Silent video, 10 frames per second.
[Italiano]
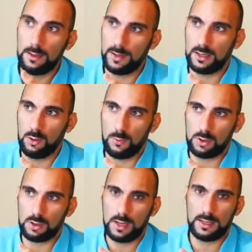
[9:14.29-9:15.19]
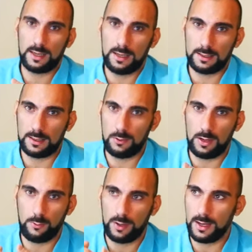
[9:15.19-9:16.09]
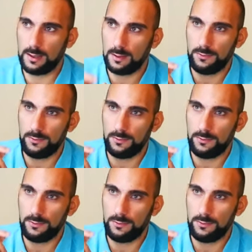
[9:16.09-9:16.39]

perché io posso anche essere un acquirente,